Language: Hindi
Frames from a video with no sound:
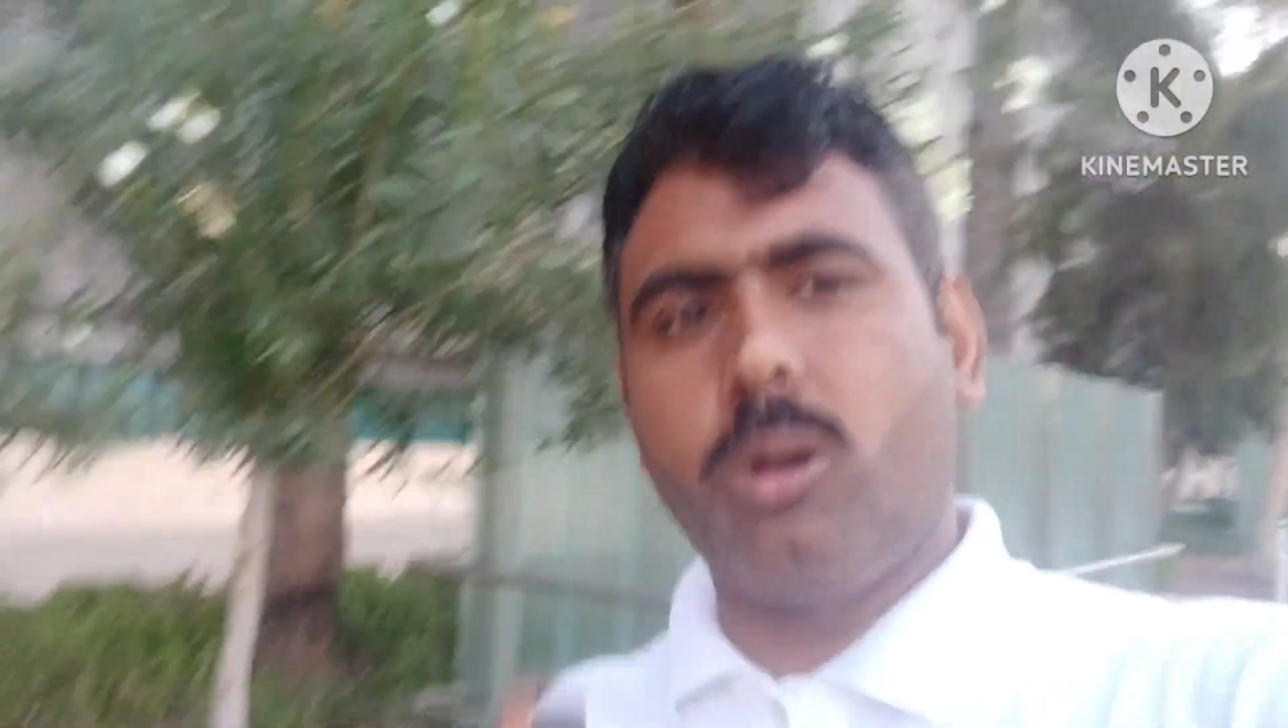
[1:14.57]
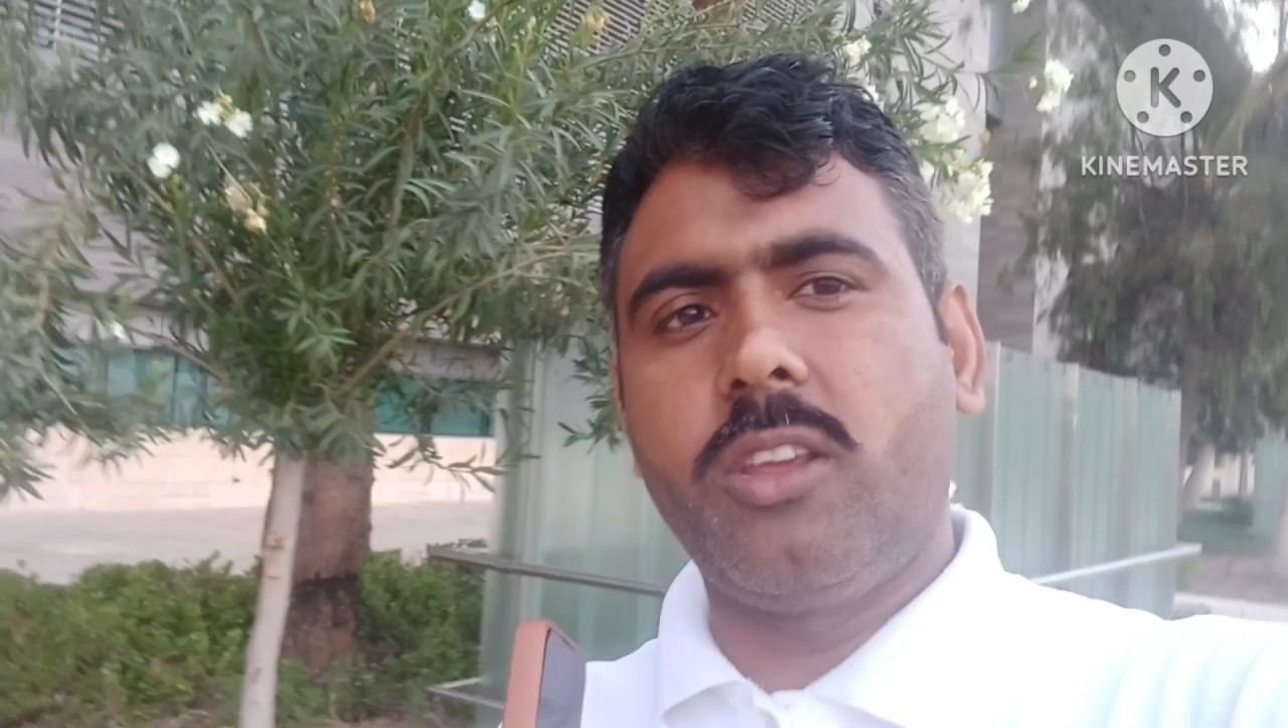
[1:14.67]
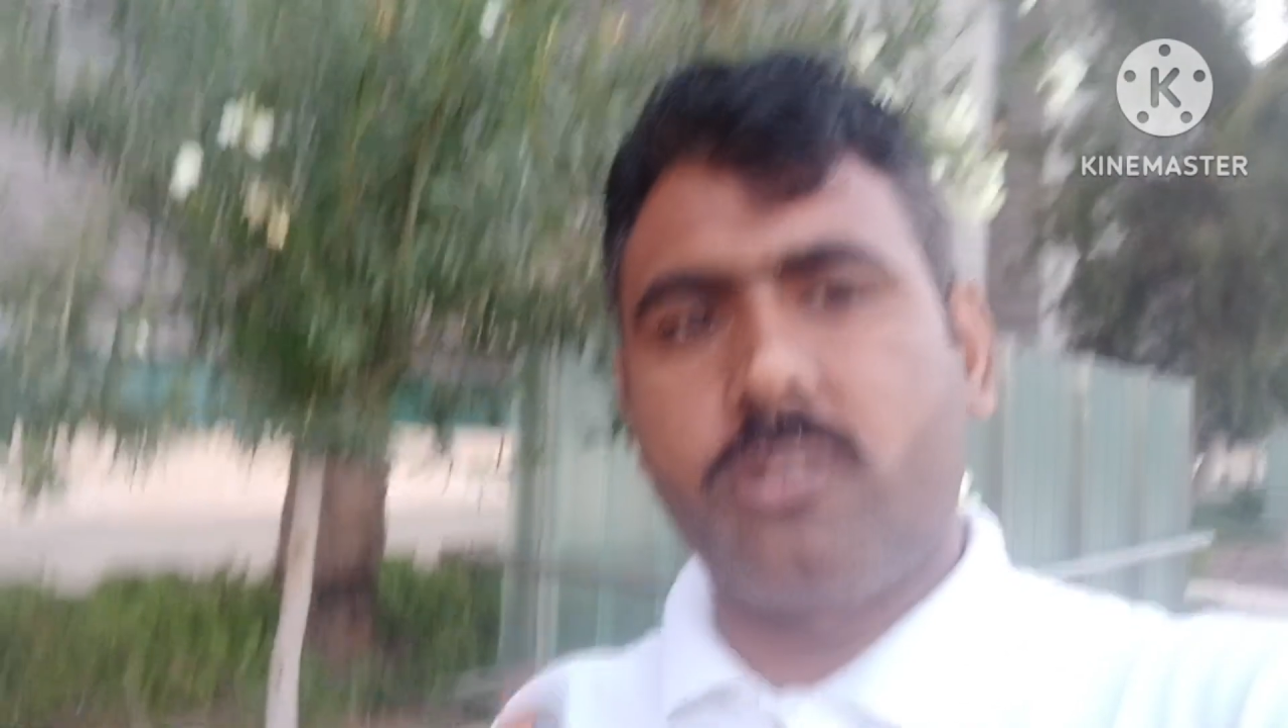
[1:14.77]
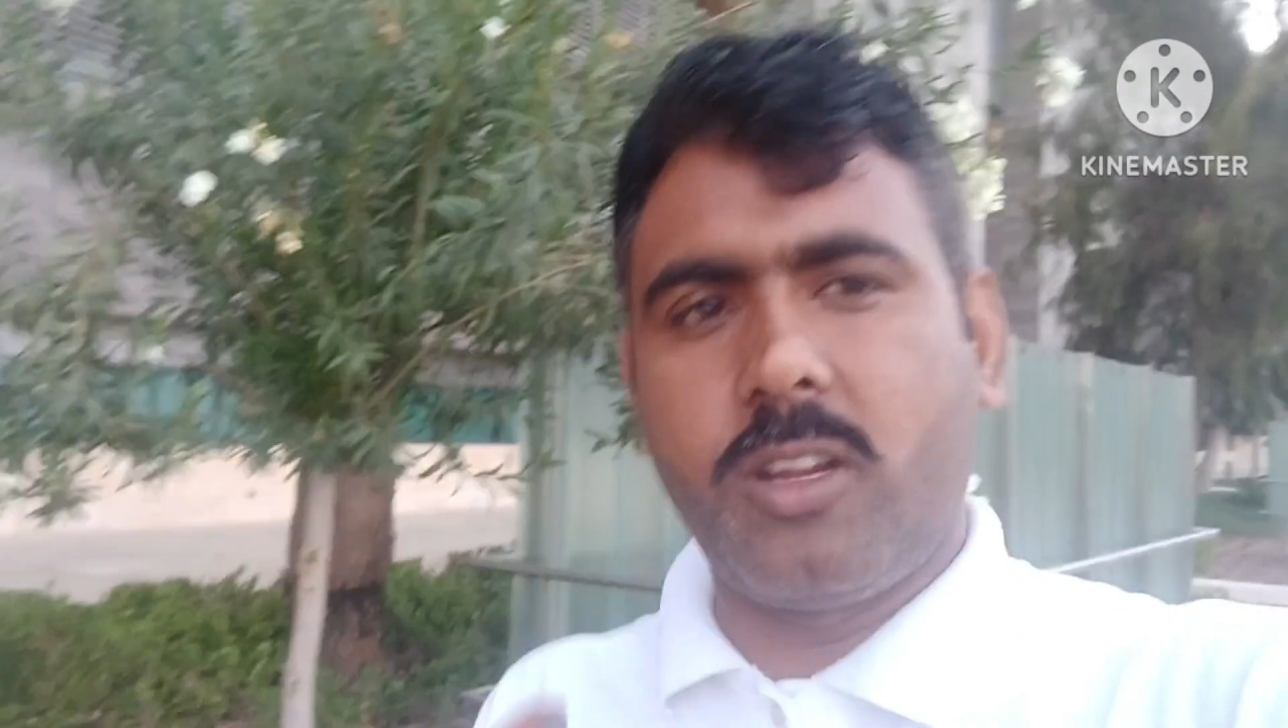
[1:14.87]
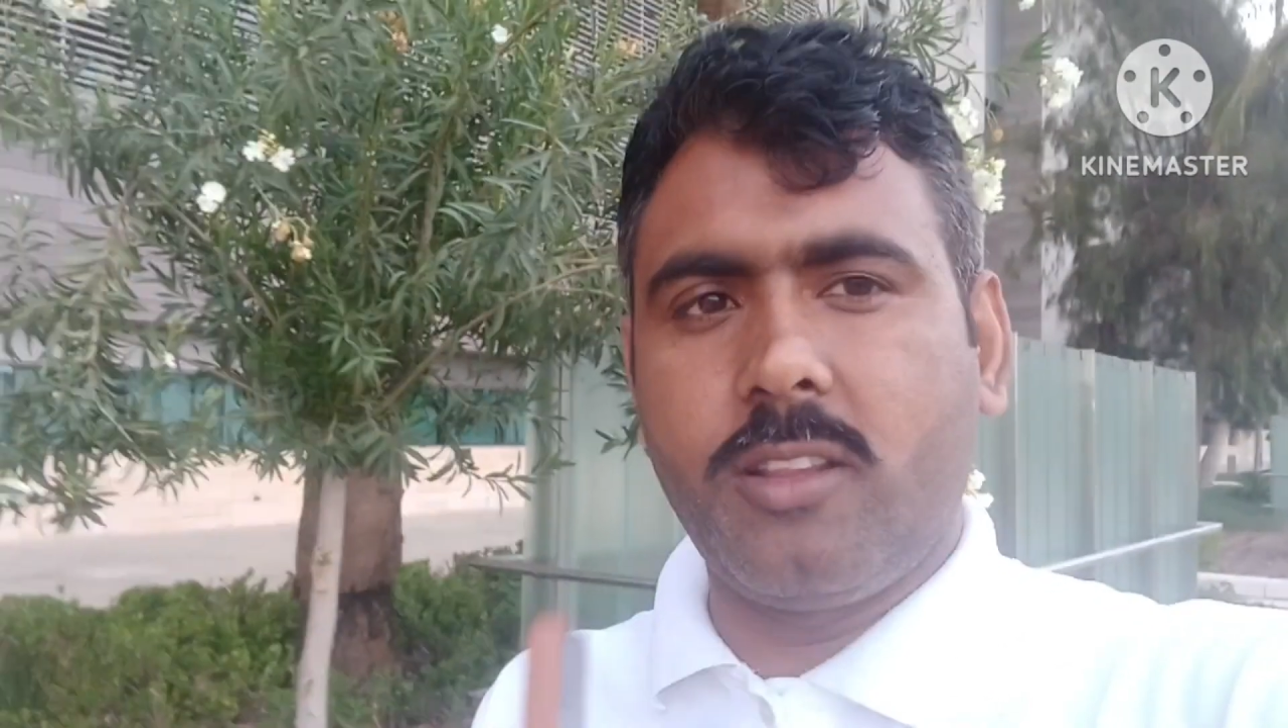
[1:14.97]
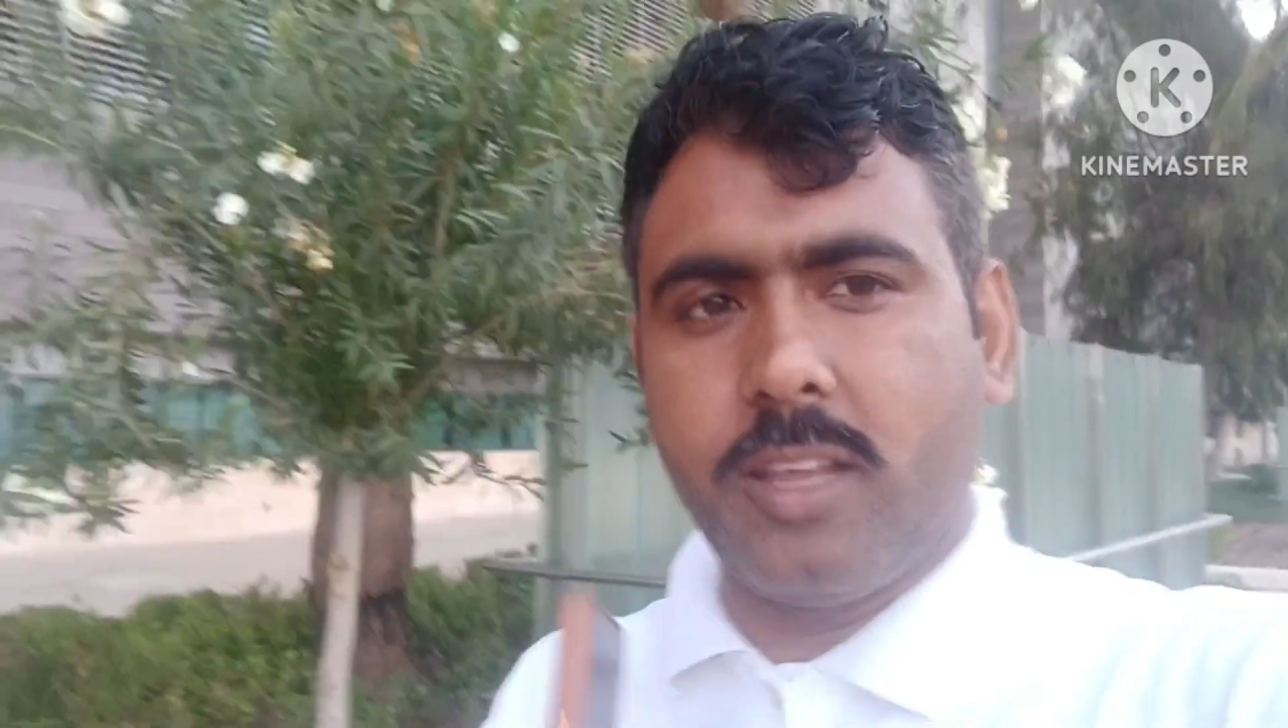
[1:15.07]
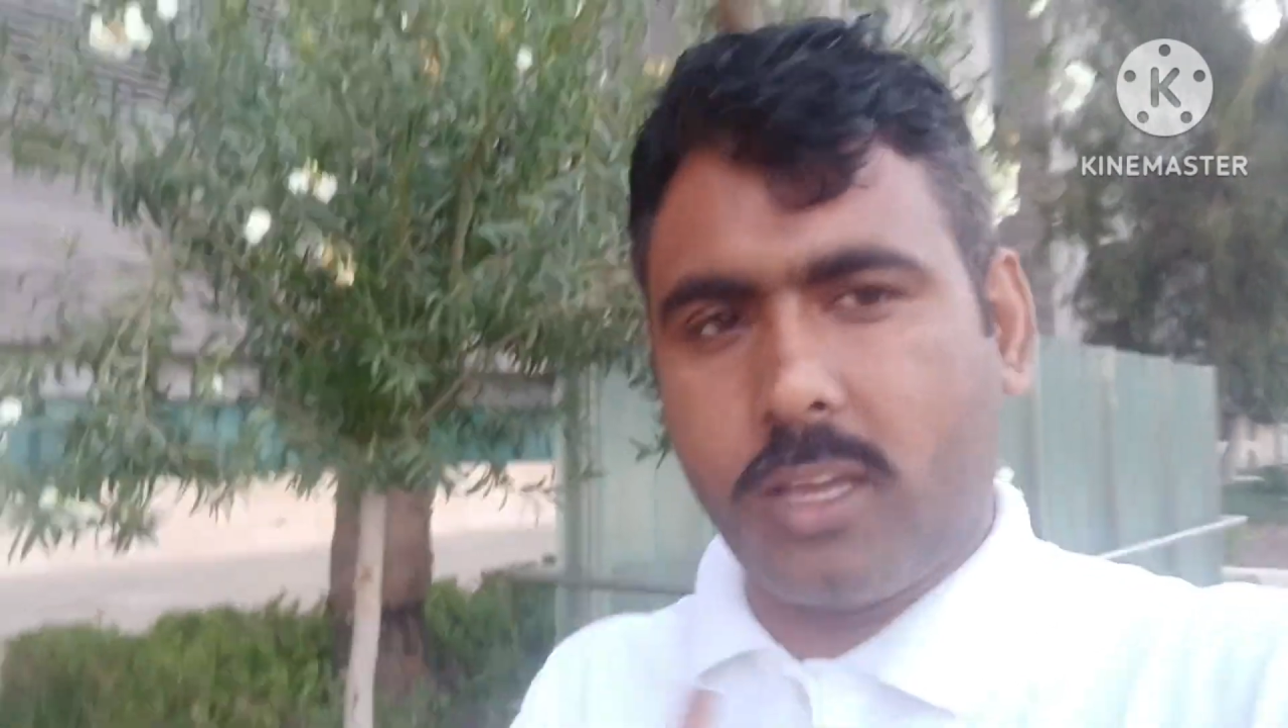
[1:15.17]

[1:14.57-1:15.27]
और हिस्ट्री